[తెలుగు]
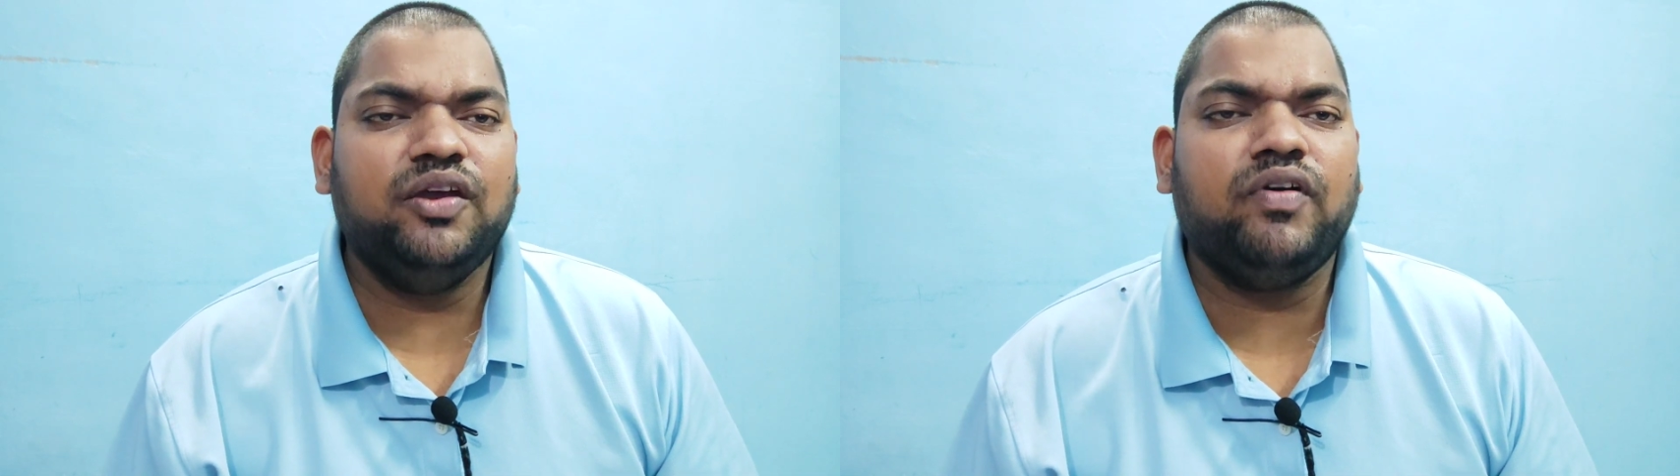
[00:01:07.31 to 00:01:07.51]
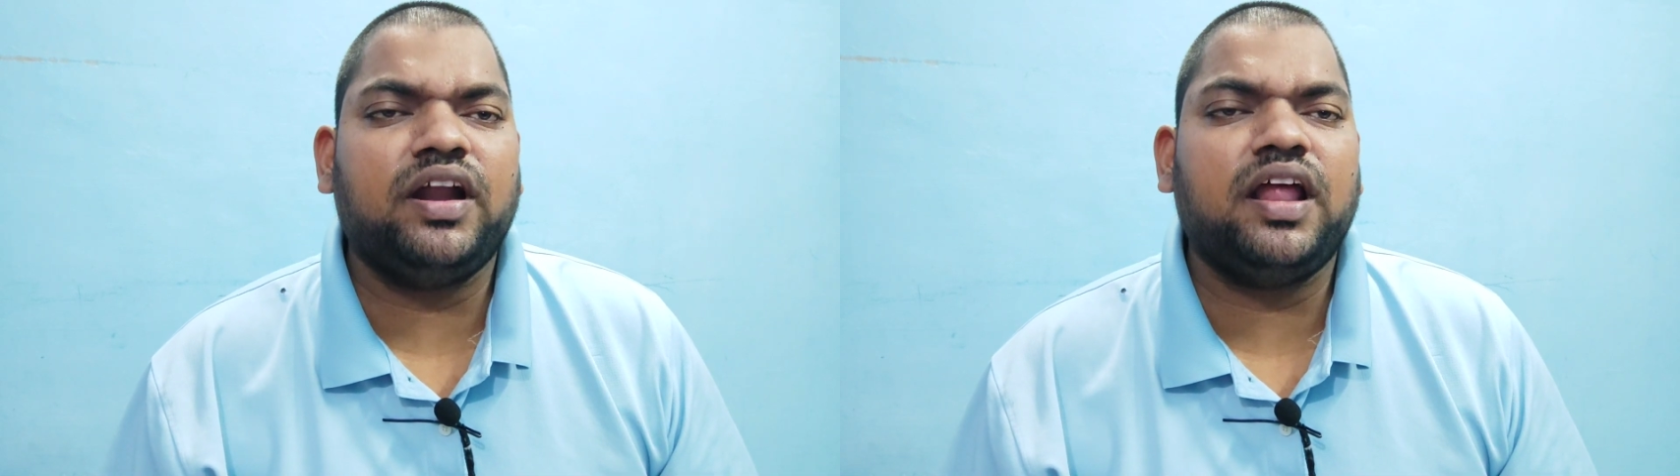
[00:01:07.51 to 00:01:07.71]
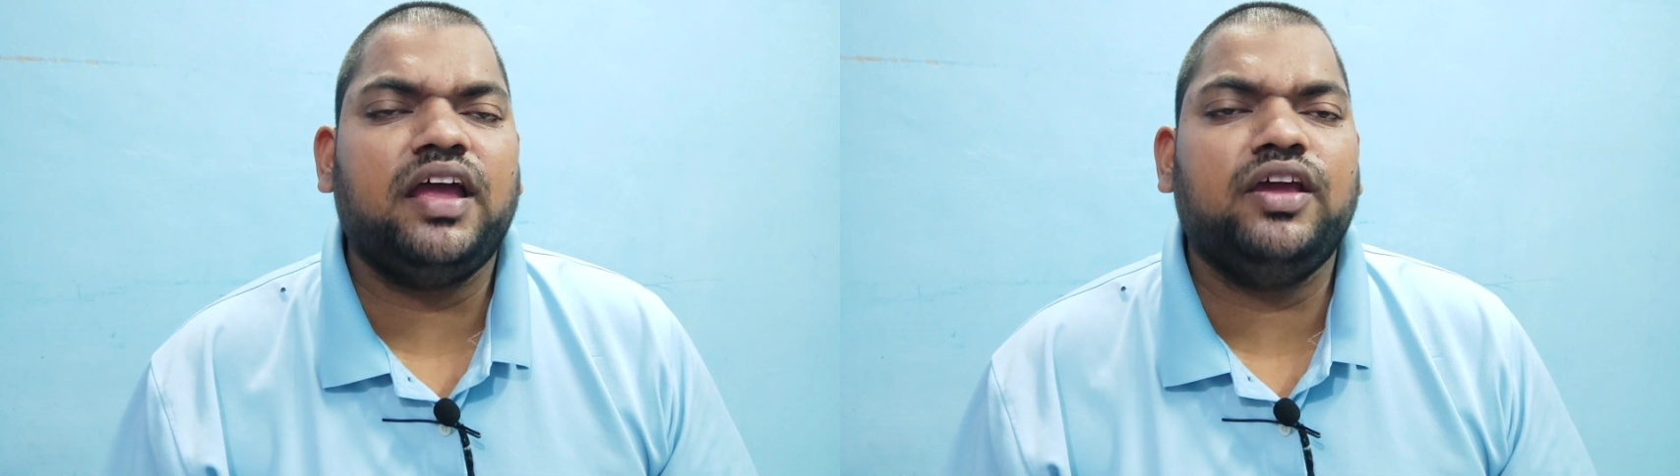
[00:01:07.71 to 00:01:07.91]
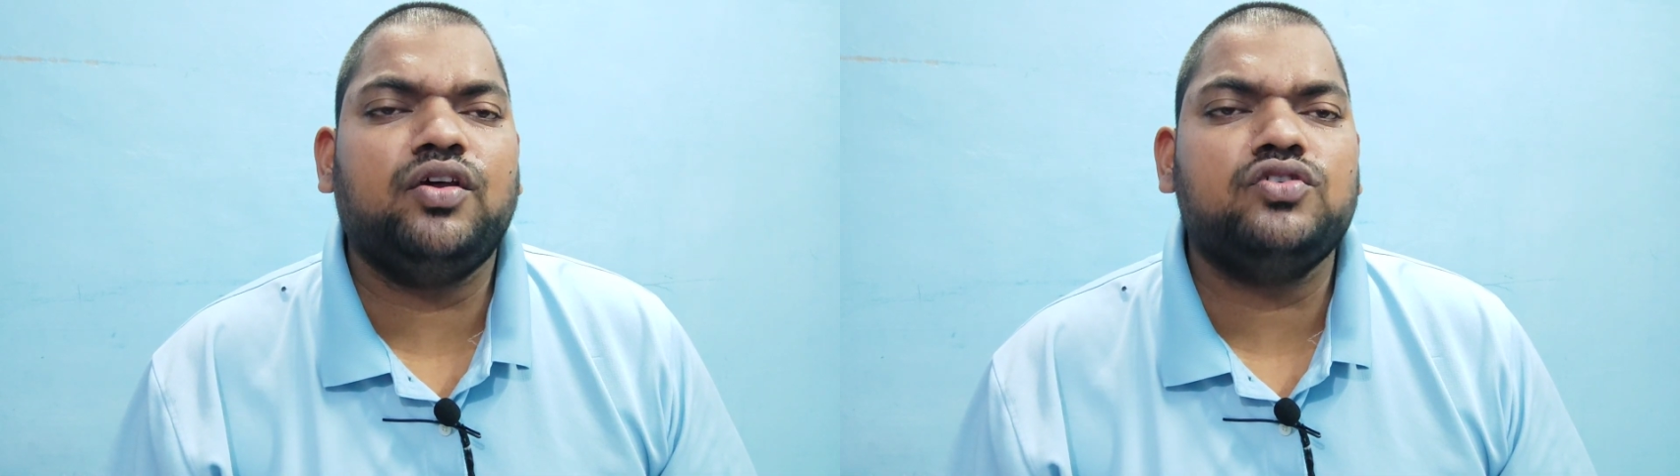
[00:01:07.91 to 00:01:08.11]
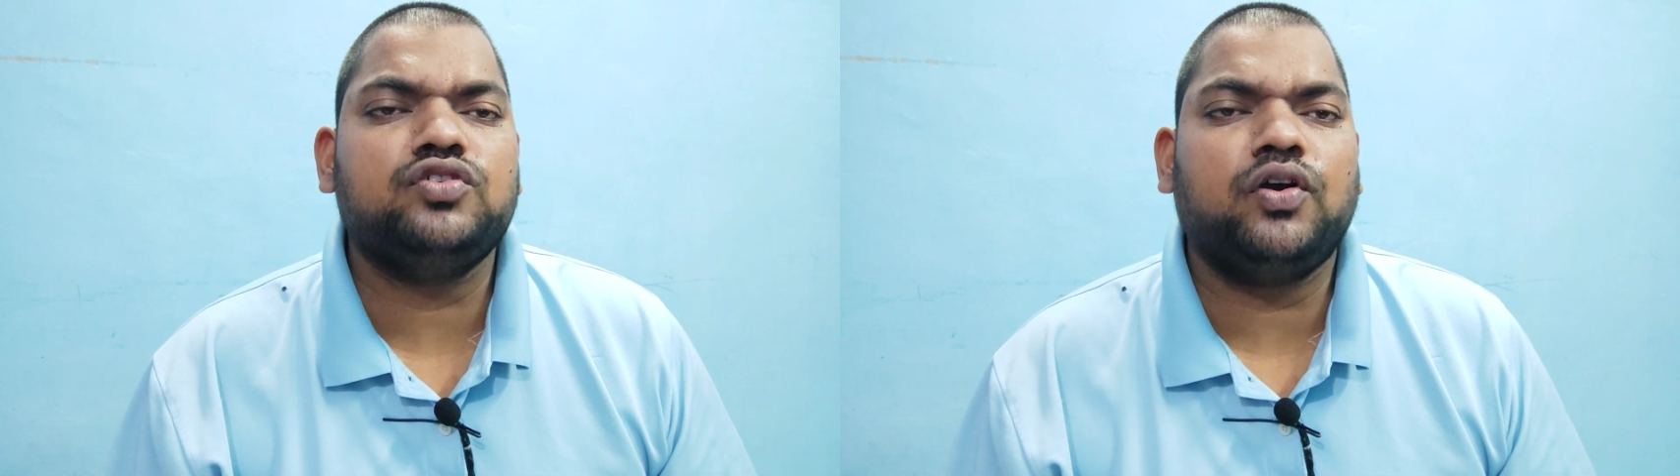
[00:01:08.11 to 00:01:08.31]
ఇవన్న
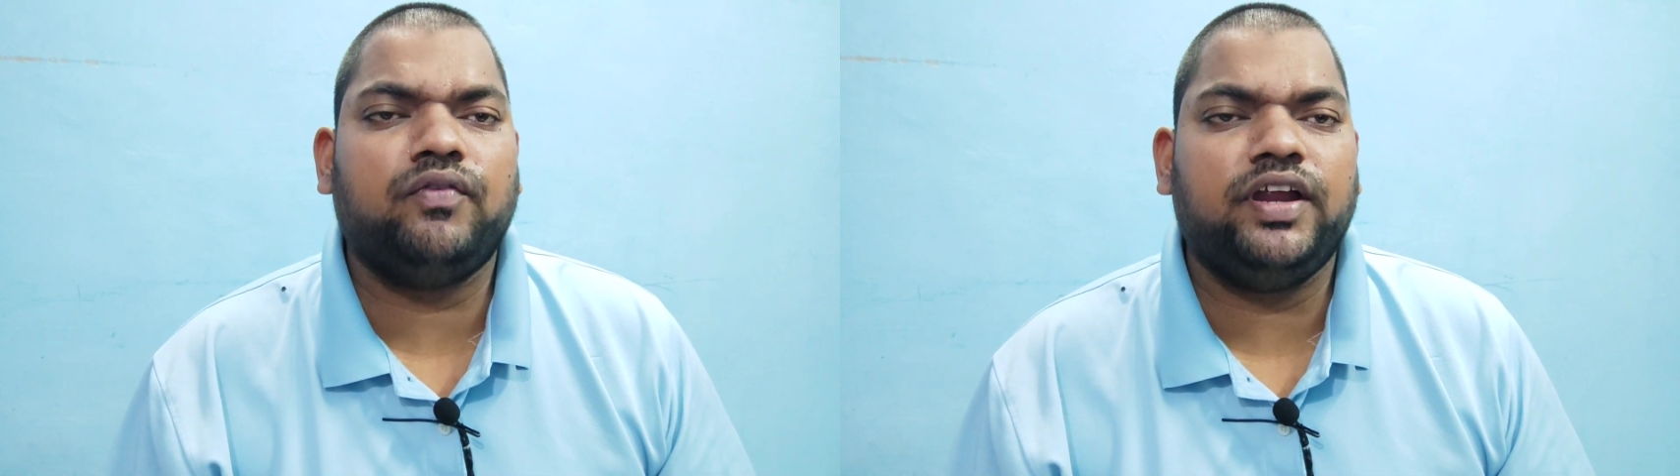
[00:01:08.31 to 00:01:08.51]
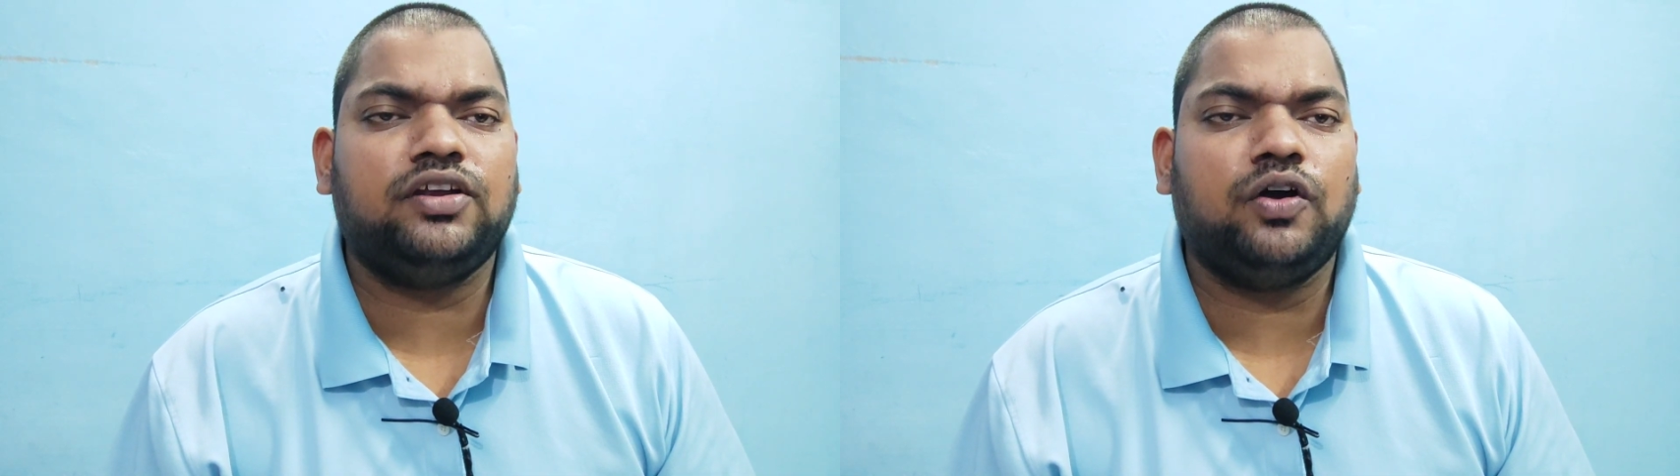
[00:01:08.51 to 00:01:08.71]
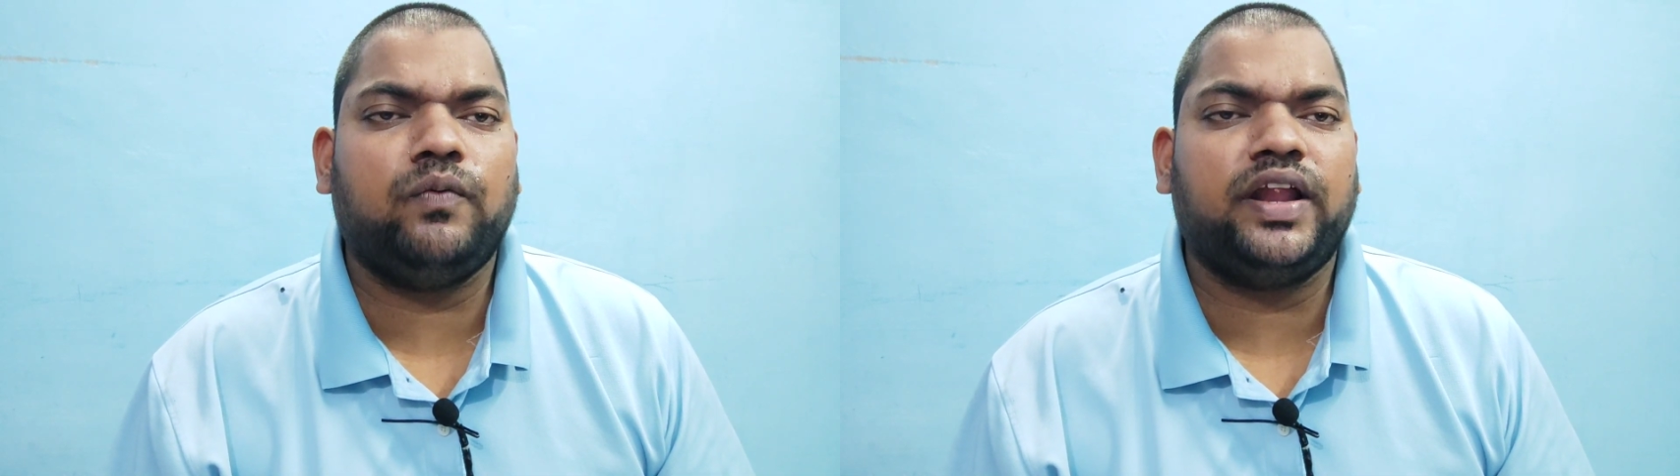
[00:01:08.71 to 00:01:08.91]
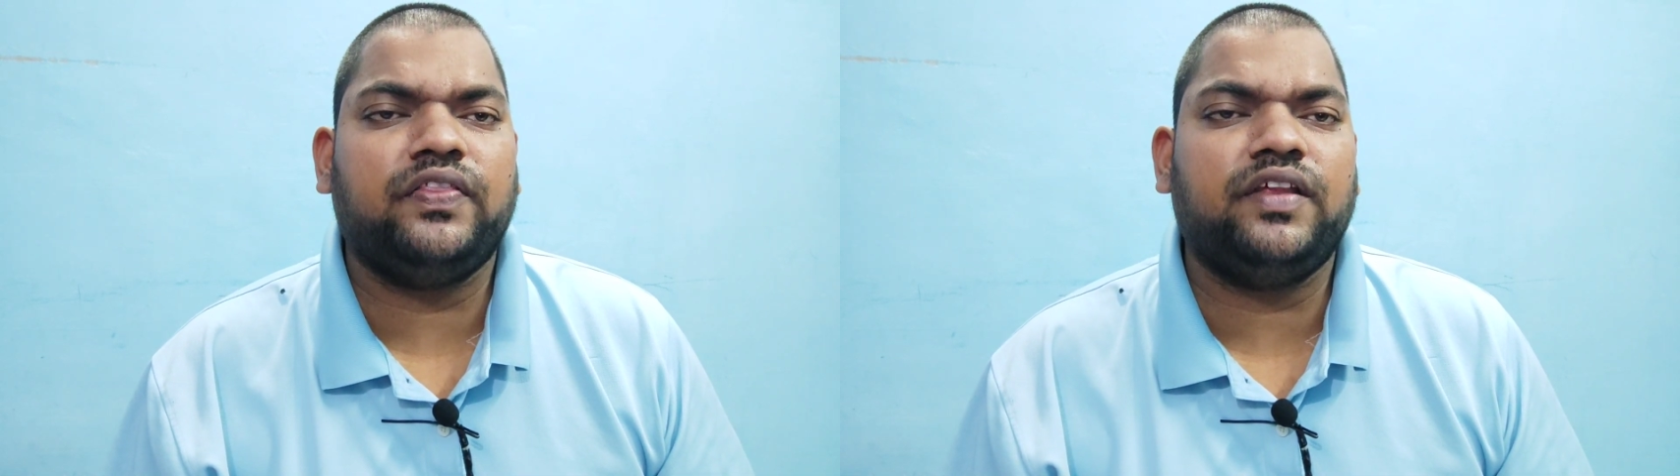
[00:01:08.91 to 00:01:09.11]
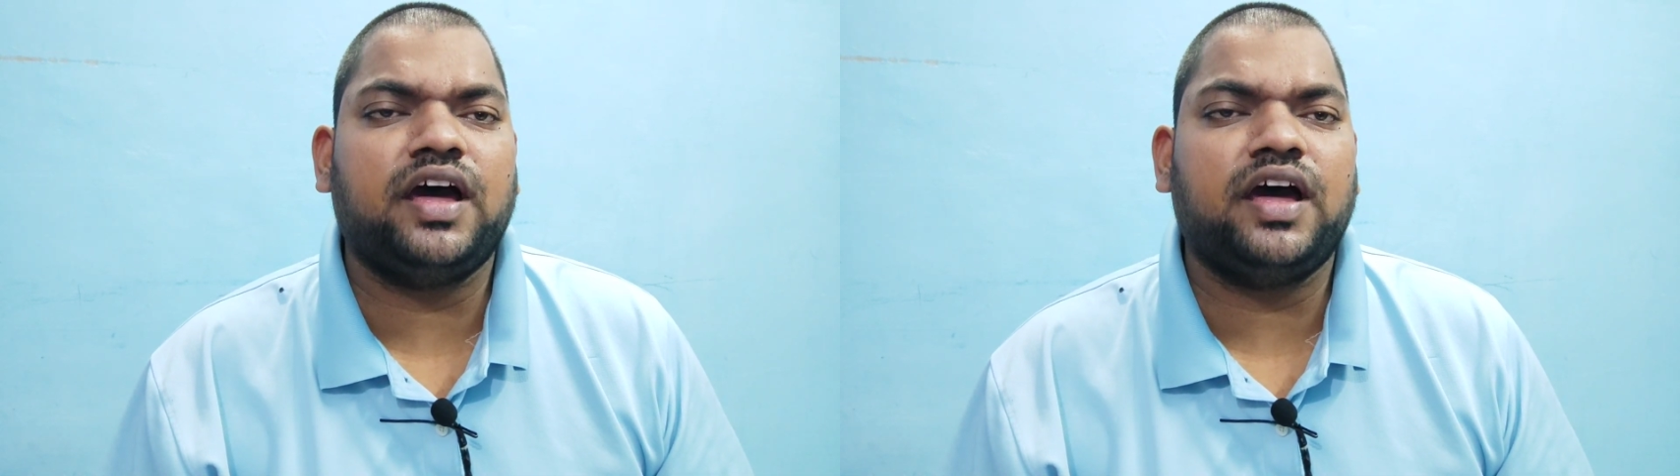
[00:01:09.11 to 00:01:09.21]
ఈరోజు కువైట్లో ఉన్న